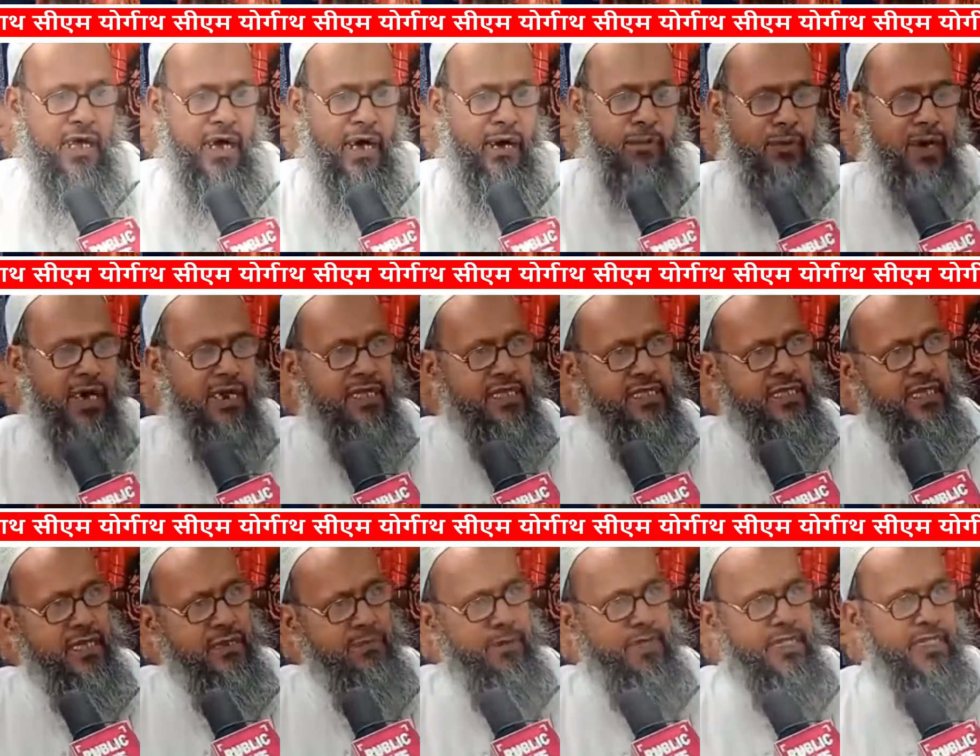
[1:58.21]
हमारी
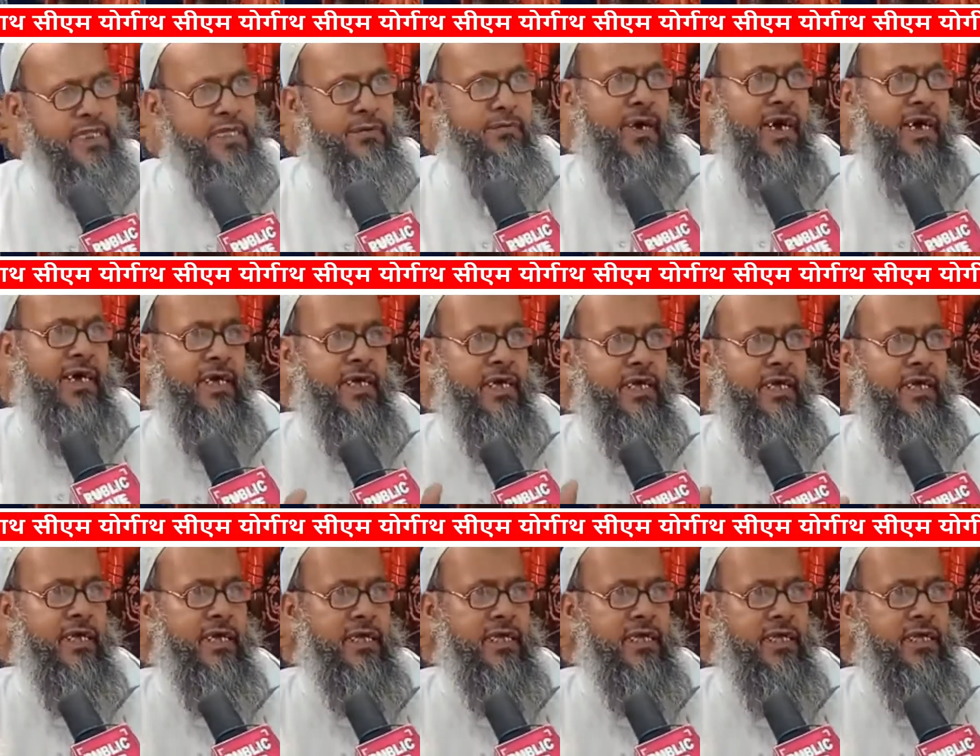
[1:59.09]
सिर्फ इतनी मांगे
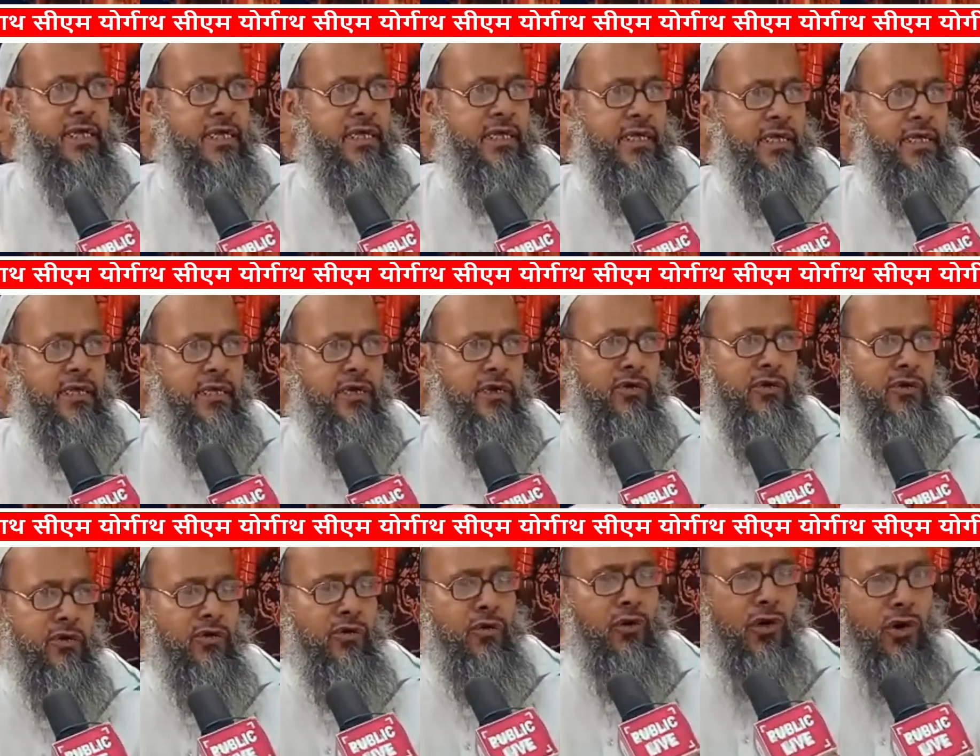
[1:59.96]
हैं
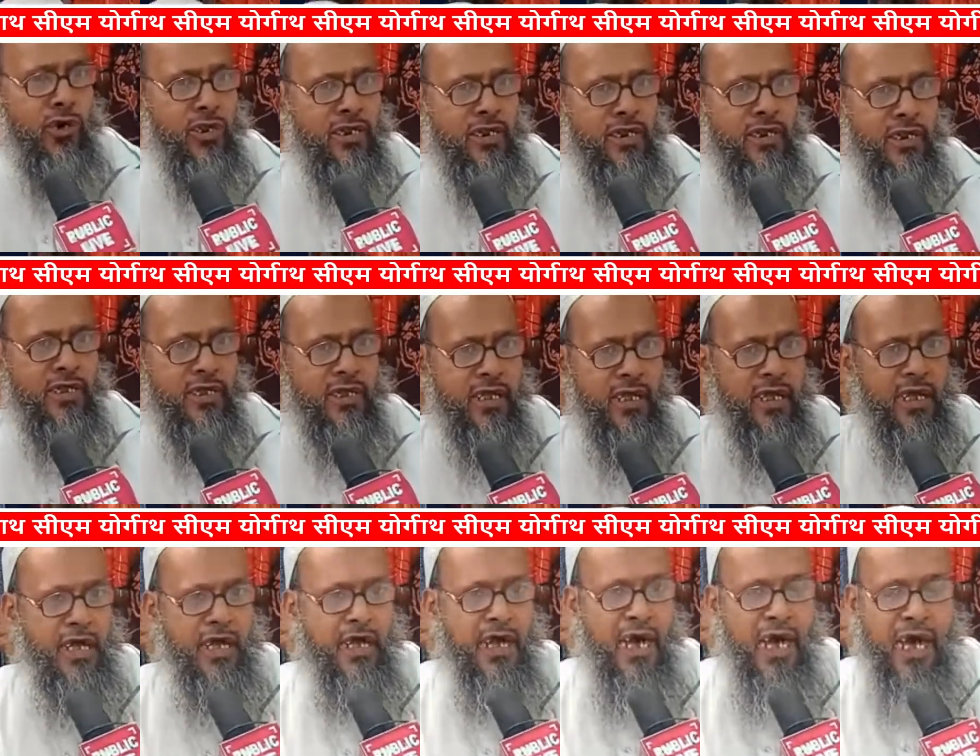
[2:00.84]
और
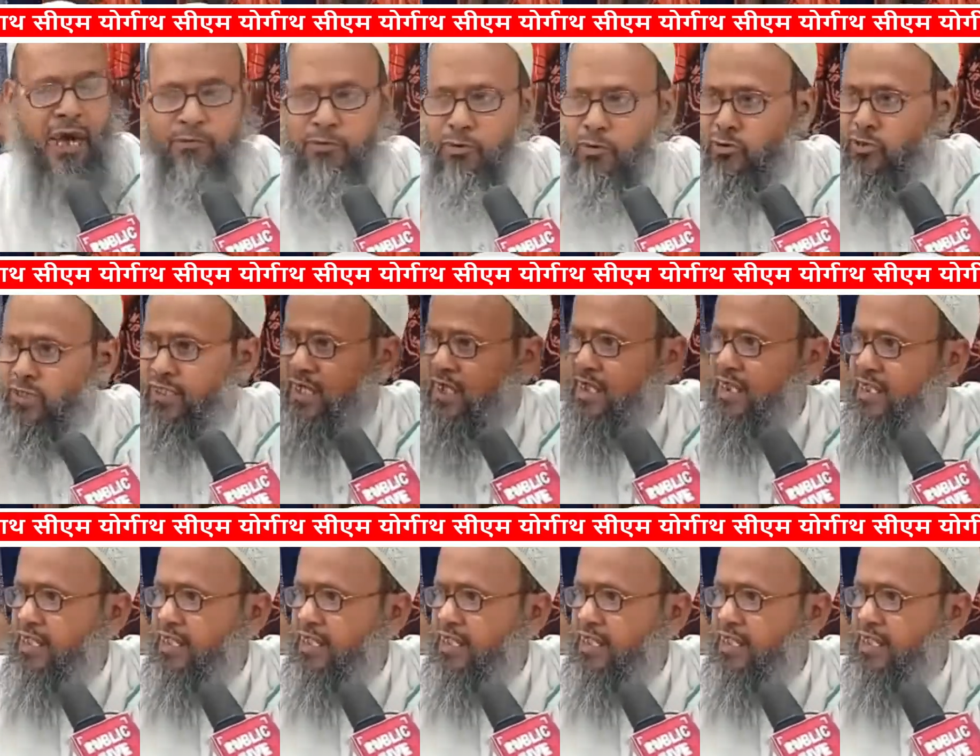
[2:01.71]
आप लोग देख